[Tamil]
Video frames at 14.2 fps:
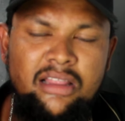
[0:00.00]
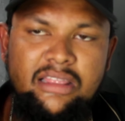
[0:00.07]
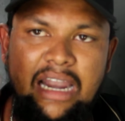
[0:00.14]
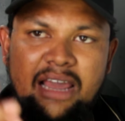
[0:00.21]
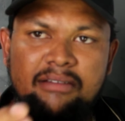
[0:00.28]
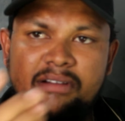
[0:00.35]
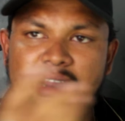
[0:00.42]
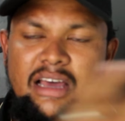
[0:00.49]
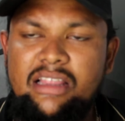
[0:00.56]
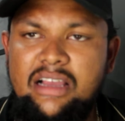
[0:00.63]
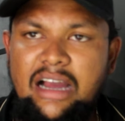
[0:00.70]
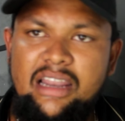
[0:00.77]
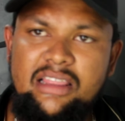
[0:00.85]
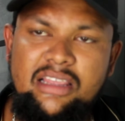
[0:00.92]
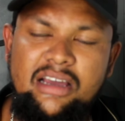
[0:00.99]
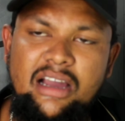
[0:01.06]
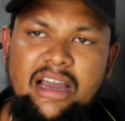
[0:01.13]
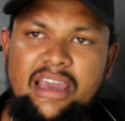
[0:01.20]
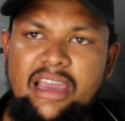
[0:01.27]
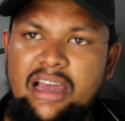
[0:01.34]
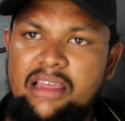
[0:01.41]
தலைவனாவது கழுத்தை
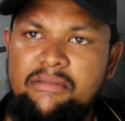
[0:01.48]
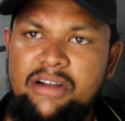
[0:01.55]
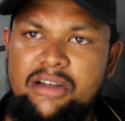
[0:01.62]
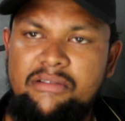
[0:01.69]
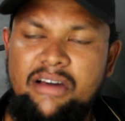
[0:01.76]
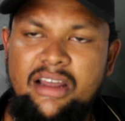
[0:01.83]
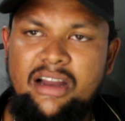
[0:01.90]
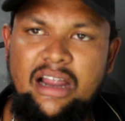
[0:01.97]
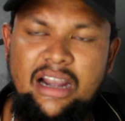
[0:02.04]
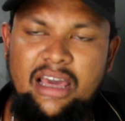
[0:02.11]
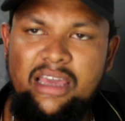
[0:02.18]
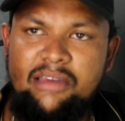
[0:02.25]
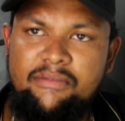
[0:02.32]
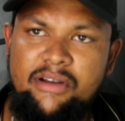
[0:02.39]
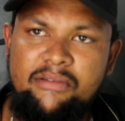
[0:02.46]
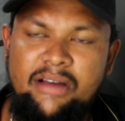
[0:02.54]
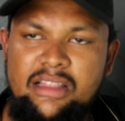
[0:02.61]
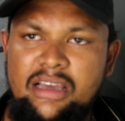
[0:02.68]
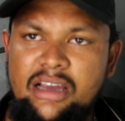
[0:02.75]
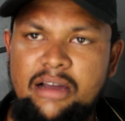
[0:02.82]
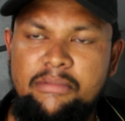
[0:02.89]
கையால் விட்டுவார் ஆனால் இவர்
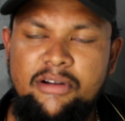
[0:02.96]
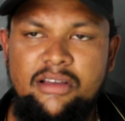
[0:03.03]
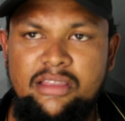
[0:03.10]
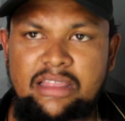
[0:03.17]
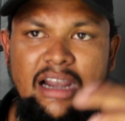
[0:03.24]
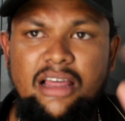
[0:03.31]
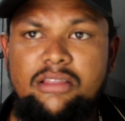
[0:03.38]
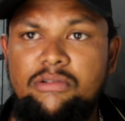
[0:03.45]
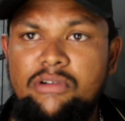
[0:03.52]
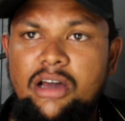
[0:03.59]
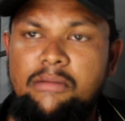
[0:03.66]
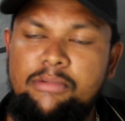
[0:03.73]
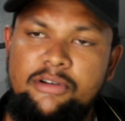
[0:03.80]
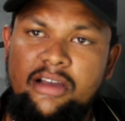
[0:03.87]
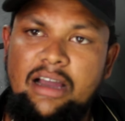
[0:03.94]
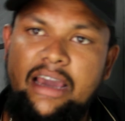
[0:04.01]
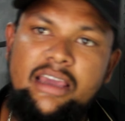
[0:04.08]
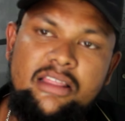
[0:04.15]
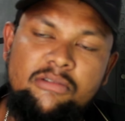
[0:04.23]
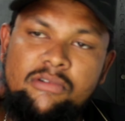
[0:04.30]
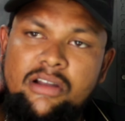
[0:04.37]
வந்ததுக்கப்புறம் தலை துண்டா போகுது
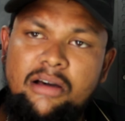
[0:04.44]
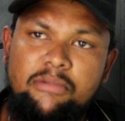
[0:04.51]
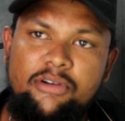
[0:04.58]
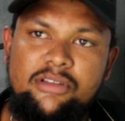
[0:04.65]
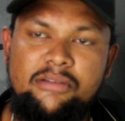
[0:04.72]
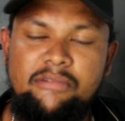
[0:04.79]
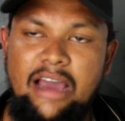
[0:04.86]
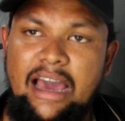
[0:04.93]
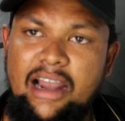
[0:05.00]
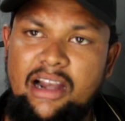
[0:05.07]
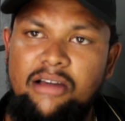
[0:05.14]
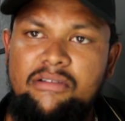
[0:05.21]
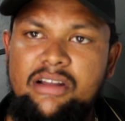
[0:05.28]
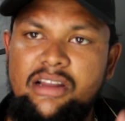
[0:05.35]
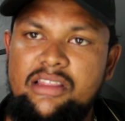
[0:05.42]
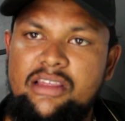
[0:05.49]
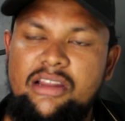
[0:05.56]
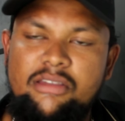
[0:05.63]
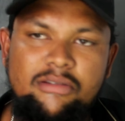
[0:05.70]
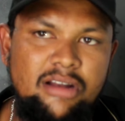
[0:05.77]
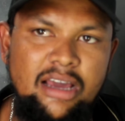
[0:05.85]
கை துண்டா போகுது வேற லெவலில்
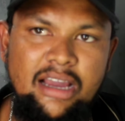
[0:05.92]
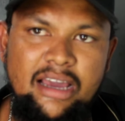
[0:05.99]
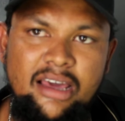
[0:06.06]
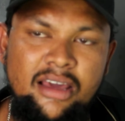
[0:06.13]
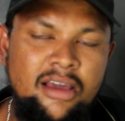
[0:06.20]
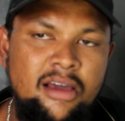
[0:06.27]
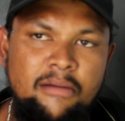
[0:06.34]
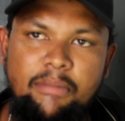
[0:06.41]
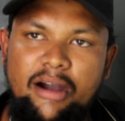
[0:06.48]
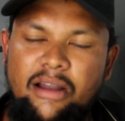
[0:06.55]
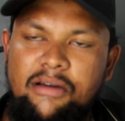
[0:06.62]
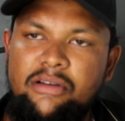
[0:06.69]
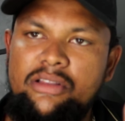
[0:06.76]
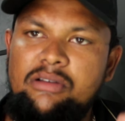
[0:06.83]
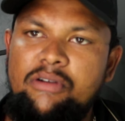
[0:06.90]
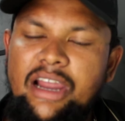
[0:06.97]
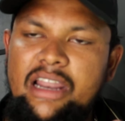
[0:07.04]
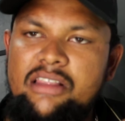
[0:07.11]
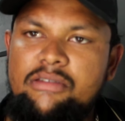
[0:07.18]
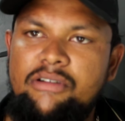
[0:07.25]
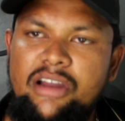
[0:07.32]
இருந்துச்சுன்னு சொல்லாங்க படம் வந்து
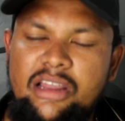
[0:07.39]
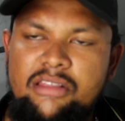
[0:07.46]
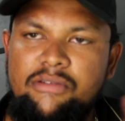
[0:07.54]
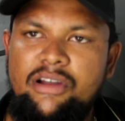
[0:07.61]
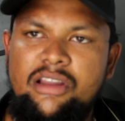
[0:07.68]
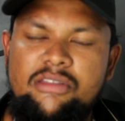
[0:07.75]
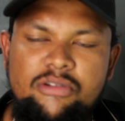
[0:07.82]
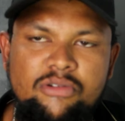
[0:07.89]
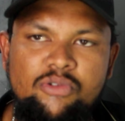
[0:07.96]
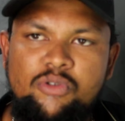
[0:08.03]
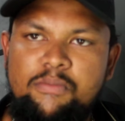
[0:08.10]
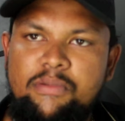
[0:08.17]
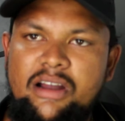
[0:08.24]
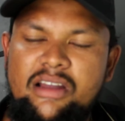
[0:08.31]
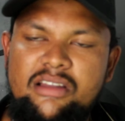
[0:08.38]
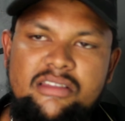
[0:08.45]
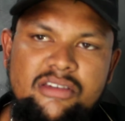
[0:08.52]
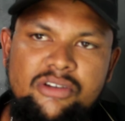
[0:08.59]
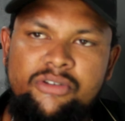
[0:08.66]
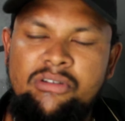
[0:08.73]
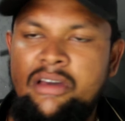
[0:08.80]
வைலன்ஸ் வயலன்ஸ் வயலன்ஸ் சூப்பராக
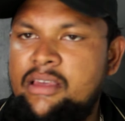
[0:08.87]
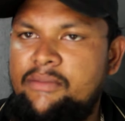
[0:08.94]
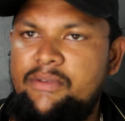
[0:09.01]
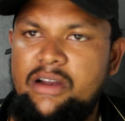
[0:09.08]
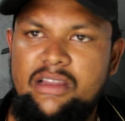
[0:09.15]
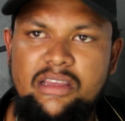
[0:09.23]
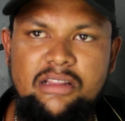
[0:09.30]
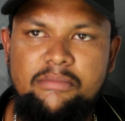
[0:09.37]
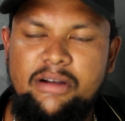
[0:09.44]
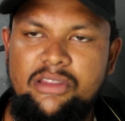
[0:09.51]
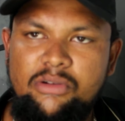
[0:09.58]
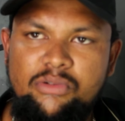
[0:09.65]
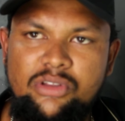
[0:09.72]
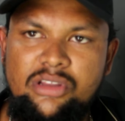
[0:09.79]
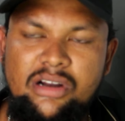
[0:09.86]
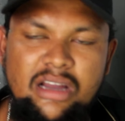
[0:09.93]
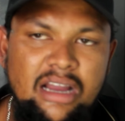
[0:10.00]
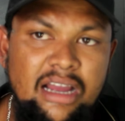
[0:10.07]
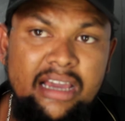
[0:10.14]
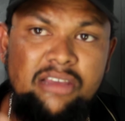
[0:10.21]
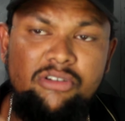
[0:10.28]
இருந்துச்சு யூஎஸ் அப்படி எடுத்து அந்த படத்தை
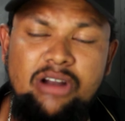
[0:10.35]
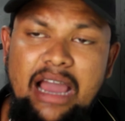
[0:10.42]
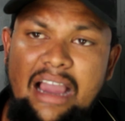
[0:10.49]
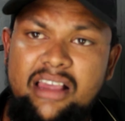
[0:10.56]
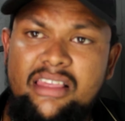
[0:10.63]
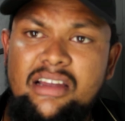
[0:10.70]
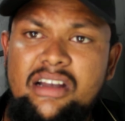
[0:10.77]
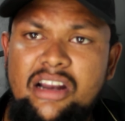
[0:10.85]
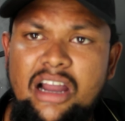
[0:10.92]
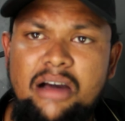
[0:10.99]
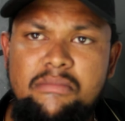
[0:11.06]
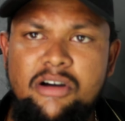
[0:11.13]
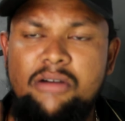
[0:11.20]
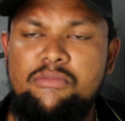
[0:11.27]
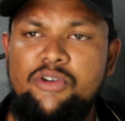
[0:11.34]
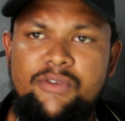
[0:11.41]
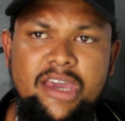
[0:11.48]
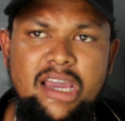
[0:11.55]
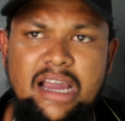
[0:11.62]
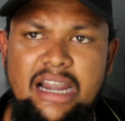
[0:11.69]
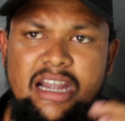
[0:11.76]
கொடுத்துருக்காங்க இது ஒரு ஆக்ஷன் ட்ராமா
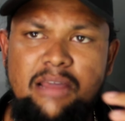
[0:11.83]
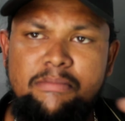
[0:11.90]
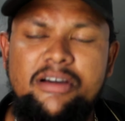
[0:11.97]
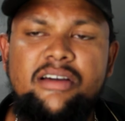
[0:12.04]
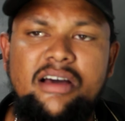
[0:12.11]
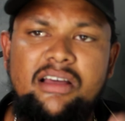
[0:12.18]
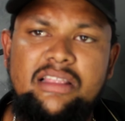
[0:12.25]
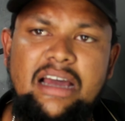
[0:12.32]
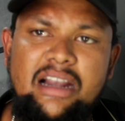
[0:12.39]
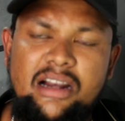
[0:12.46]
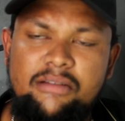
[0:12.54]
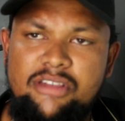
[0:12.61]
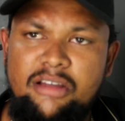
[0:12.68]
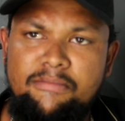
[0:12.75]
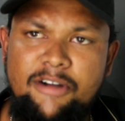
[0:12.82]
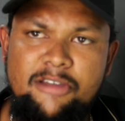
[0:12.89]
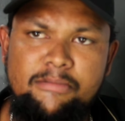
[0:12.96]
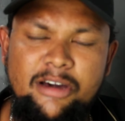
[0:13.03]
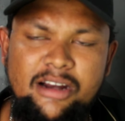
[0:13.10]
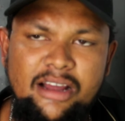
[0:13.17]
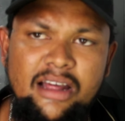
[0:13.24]
மூவி கண்டிப்பாக தேட்டரில் விசிட்
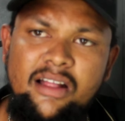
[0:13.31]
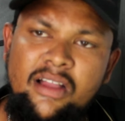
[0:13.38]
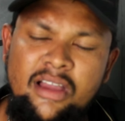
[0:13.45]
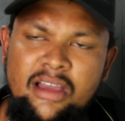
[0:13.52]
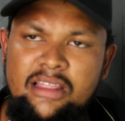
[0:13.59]
பண்ணி பாருங்கள்